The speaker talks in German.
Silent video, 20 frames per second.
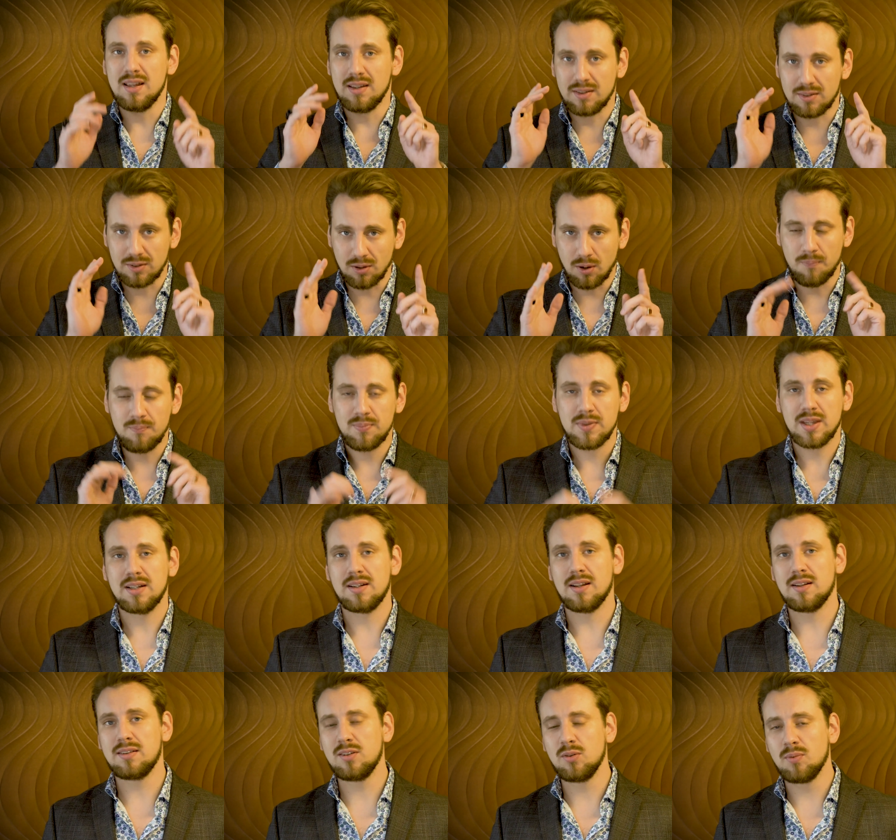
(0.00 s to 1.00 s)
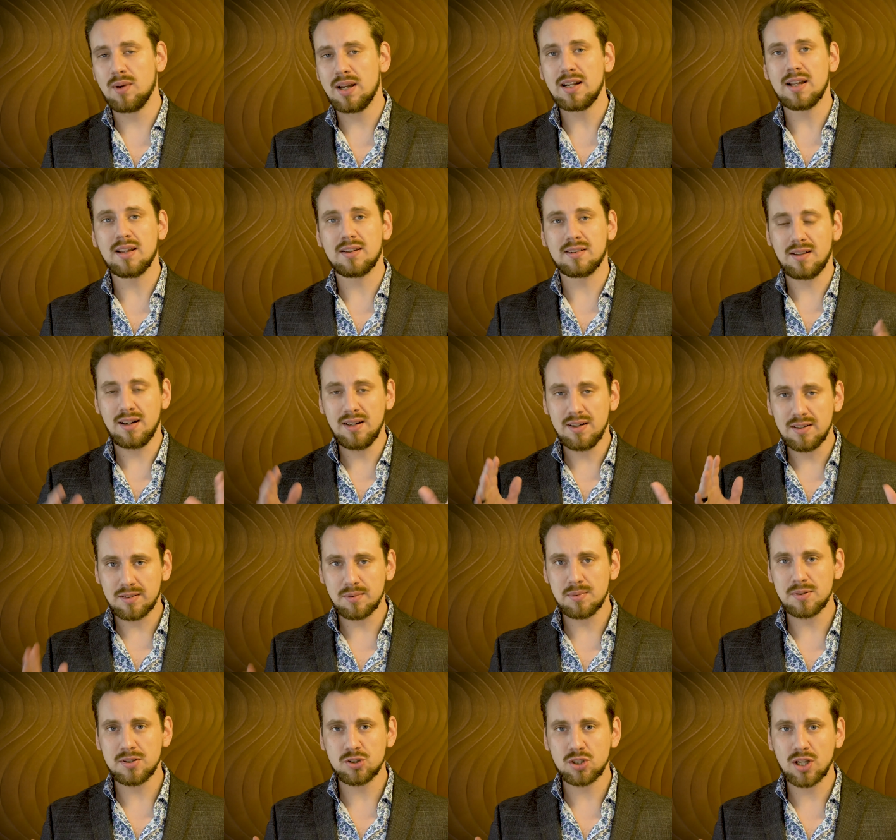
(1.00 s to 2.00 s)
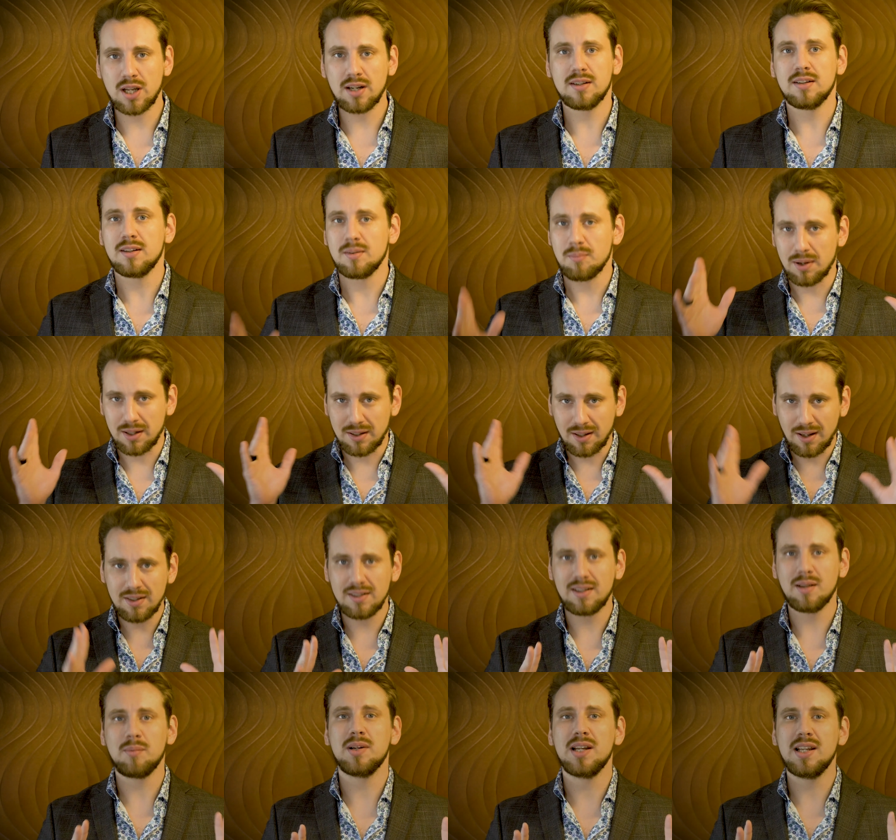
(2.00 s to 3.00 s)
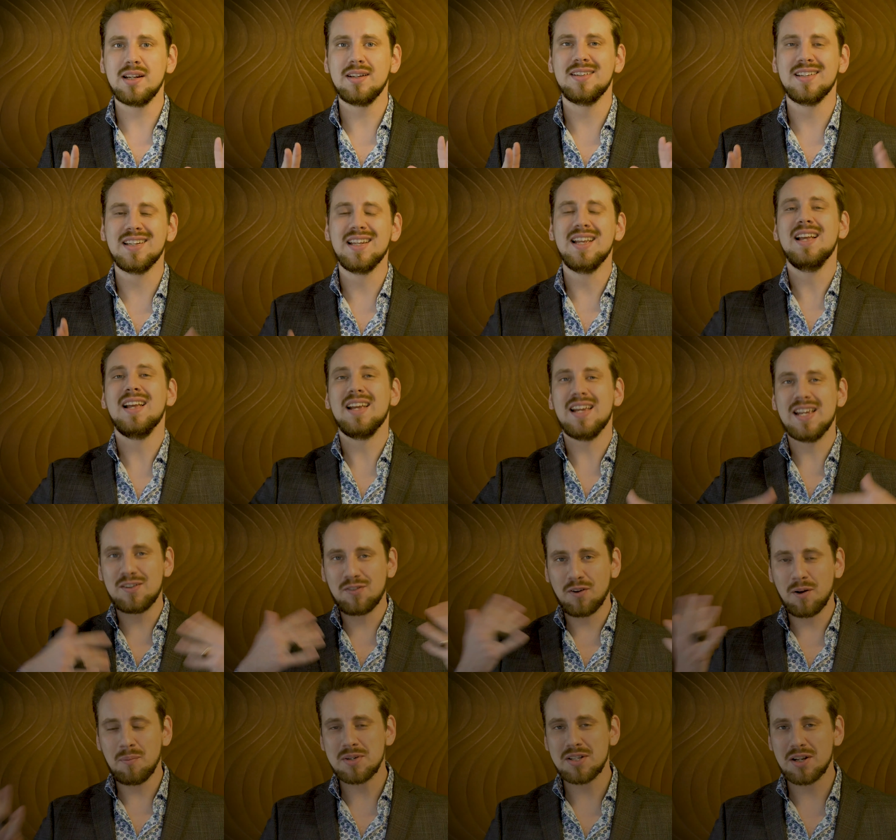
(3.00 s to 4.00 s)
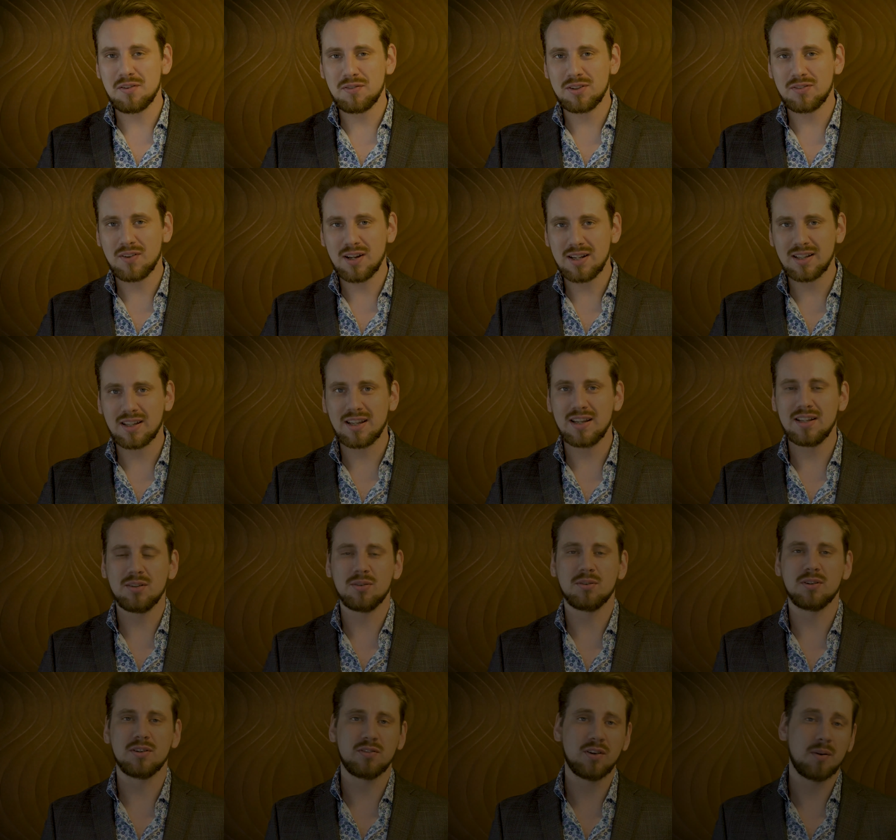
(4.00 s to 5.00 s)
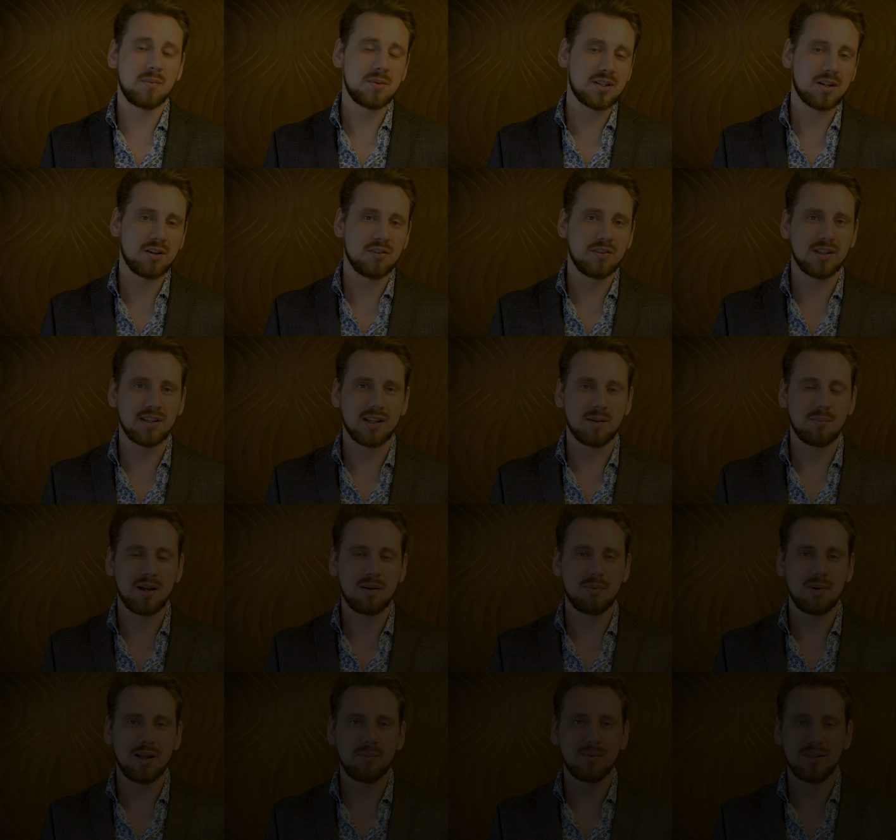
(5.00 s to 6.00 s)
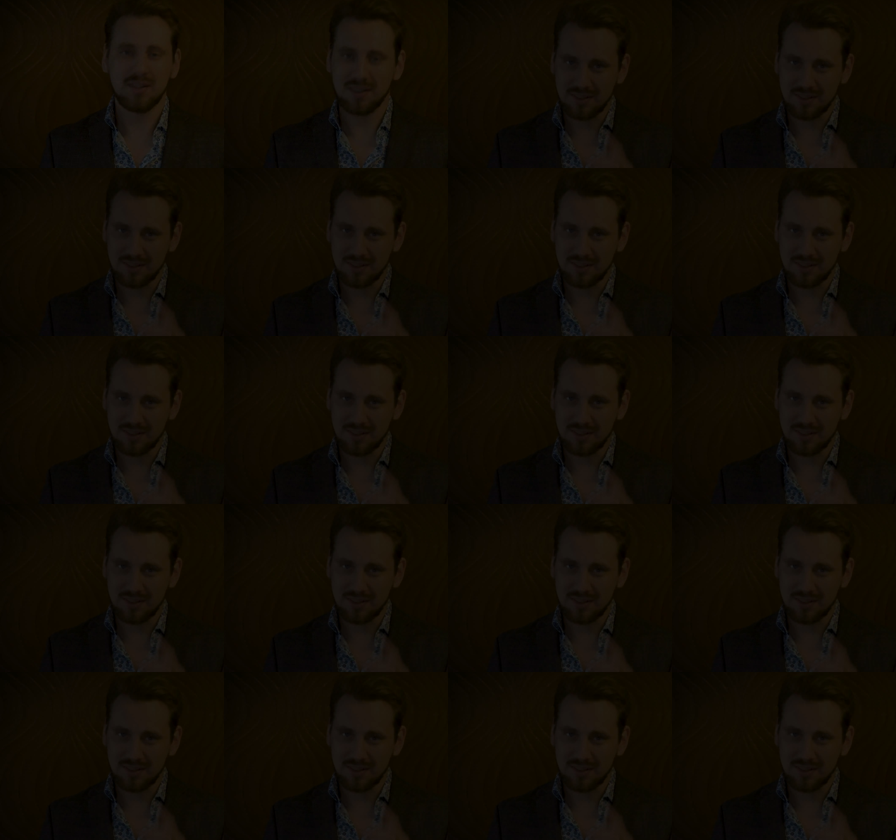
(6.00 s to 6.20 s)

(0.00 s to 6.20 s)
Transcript: So, das soweit als kleiner Zwischenstand bei 300 Abonnenten. Ich freue mich drauf, wie es weitergeht und freue mich drauf, wenn ihr dabei bleibt.